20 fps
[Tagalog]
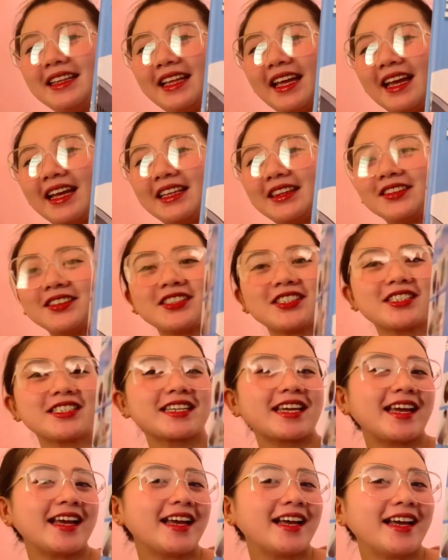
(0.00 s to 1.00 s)
ito
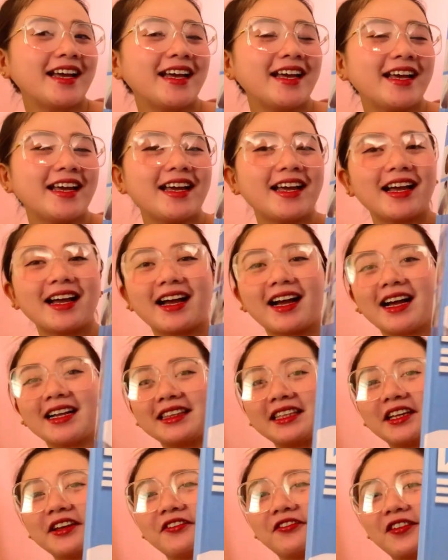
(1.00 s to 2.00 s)
siya, ang
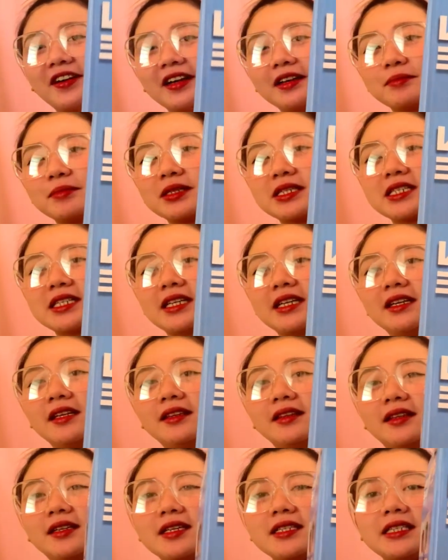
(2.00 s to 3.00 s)
ating fog machine.
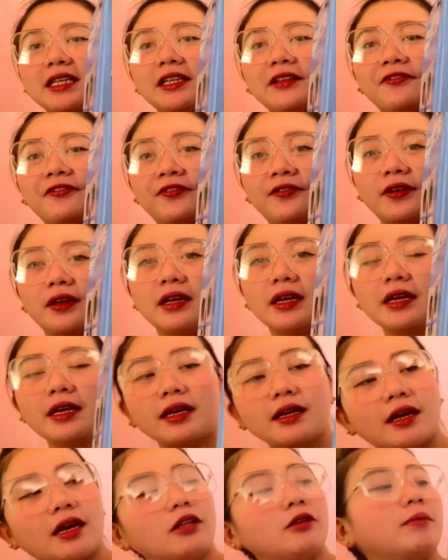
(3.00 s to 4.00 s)
Disinf
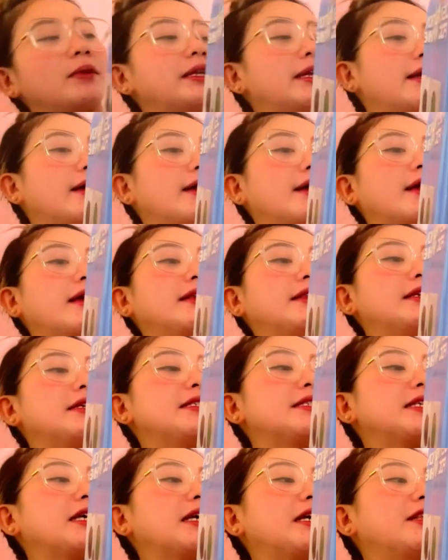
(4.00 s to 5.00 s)
ano man nakalagay?
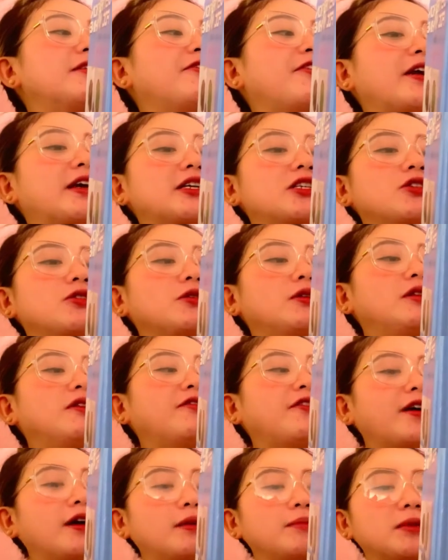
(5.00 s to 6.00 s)
Disinfection
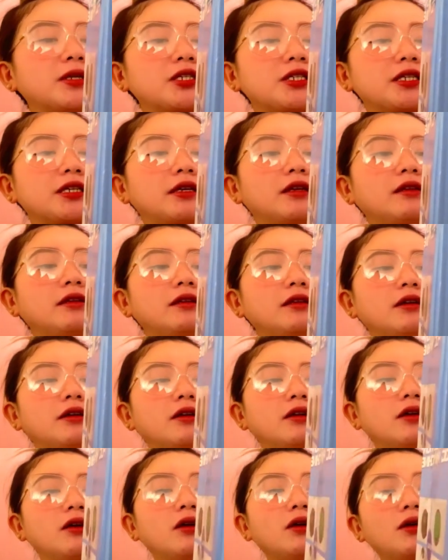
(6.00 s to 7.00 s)
fog machine.
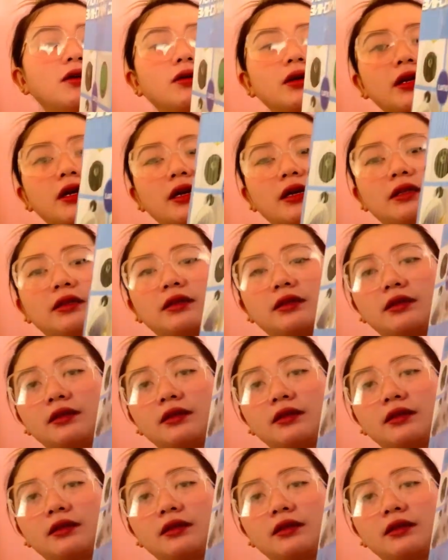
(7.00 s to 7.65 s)
Yan.